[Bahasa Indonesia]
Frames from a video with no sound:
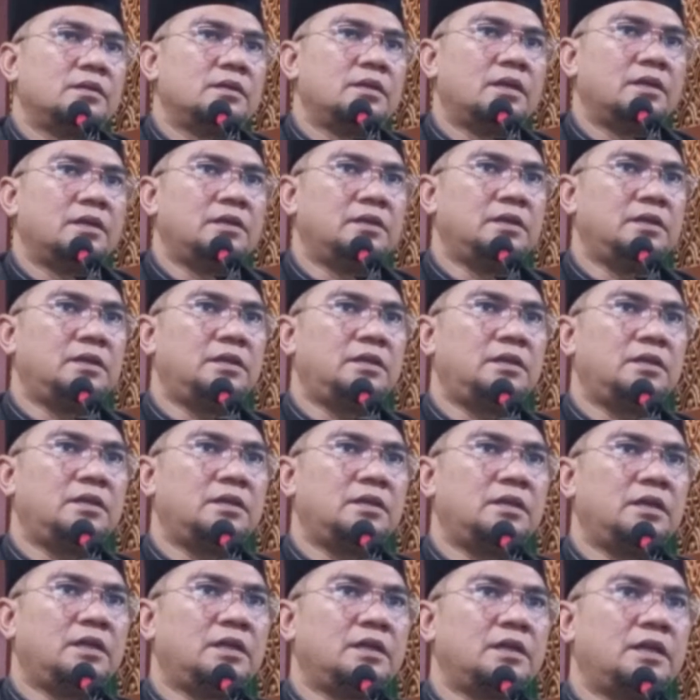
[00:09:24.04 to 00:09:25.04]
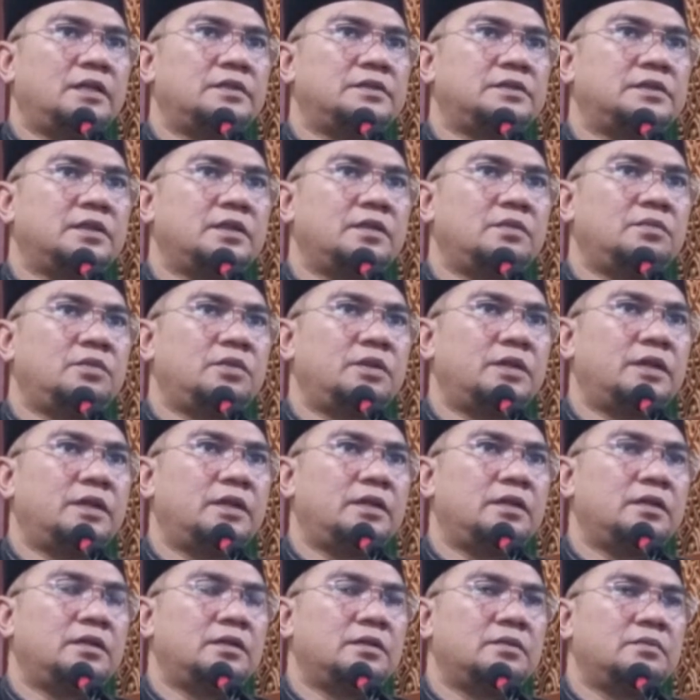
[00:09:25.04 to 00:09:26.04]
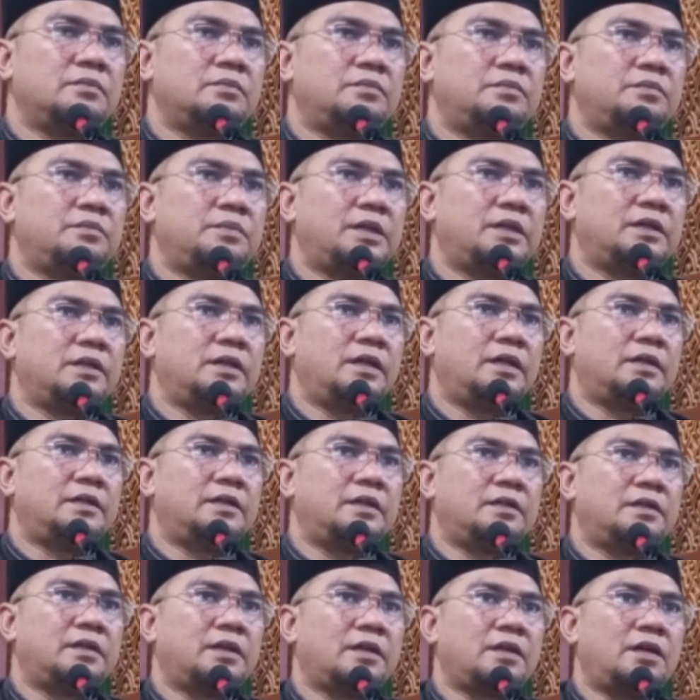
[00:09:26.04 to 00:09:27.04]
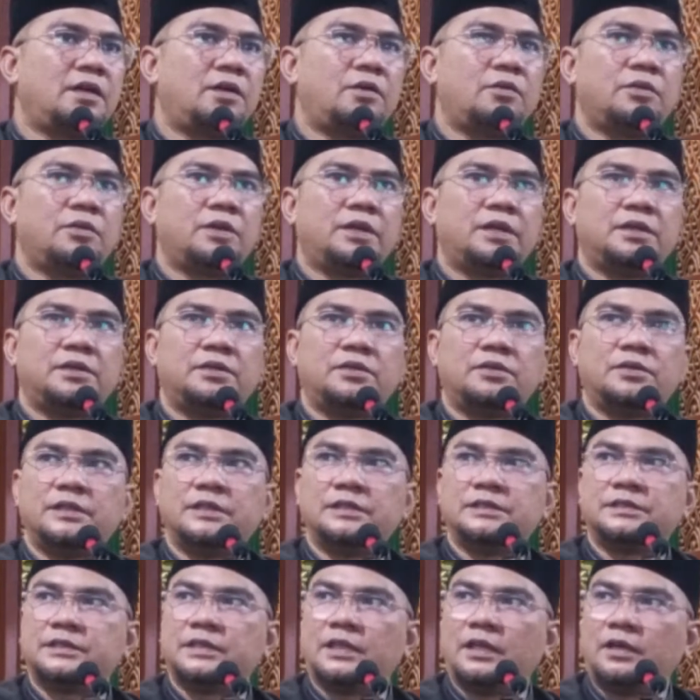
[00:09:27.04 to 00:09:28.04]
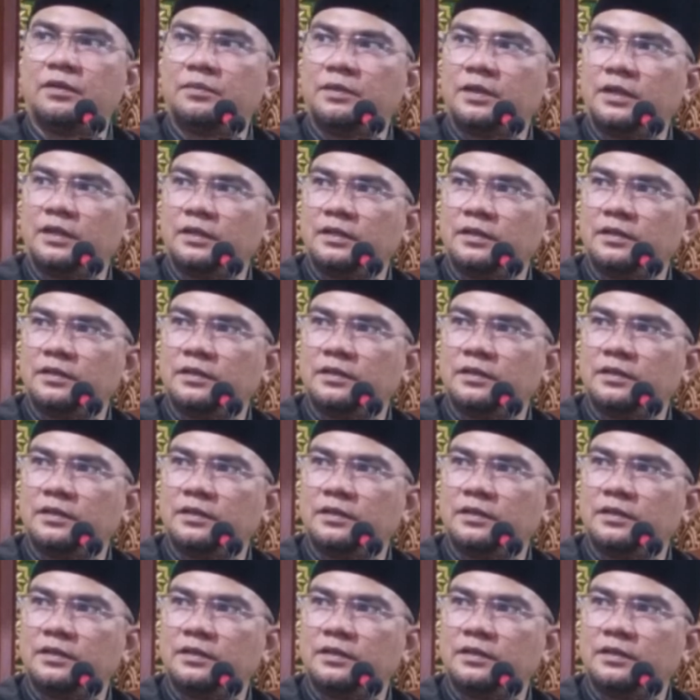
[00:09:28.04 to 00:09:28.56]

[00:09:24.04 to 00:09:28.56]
Jadi ingat saya bu ya, pernah ada TKW Indonesia pak,